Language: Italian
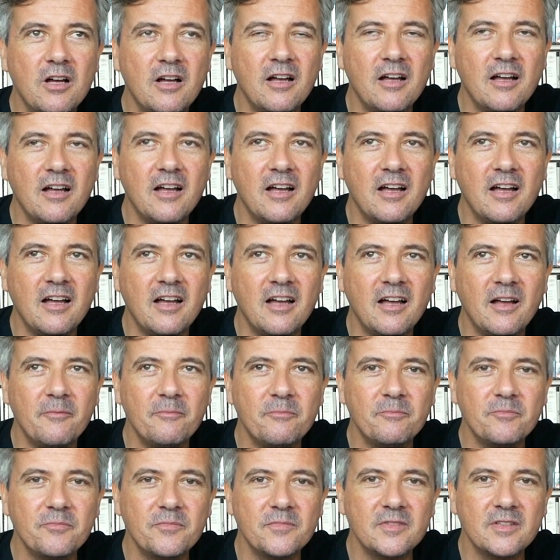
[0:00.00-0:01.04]

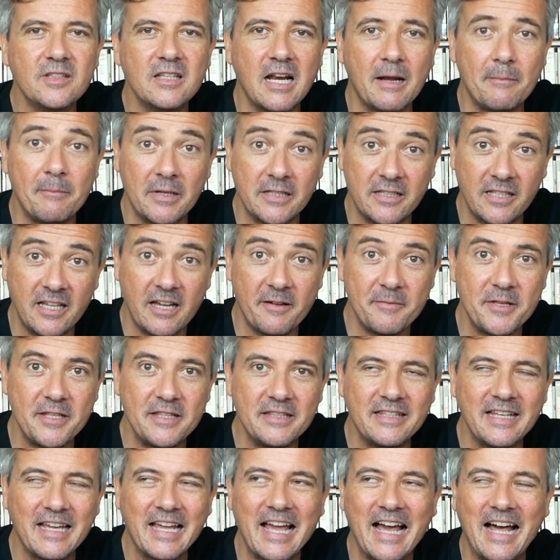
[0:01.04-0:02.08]
ehm,
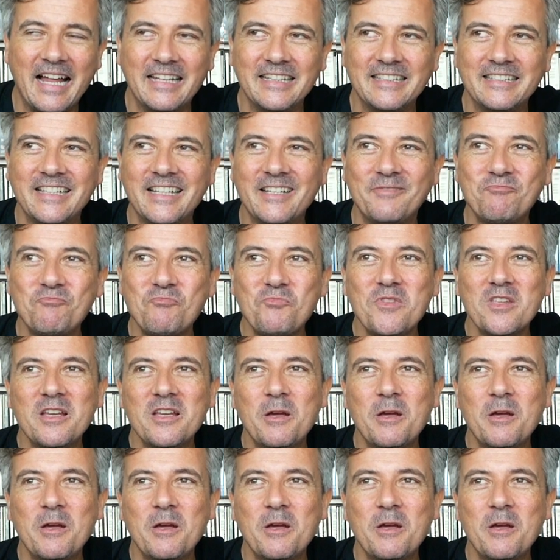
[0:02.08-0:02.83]
drammaticamente calde,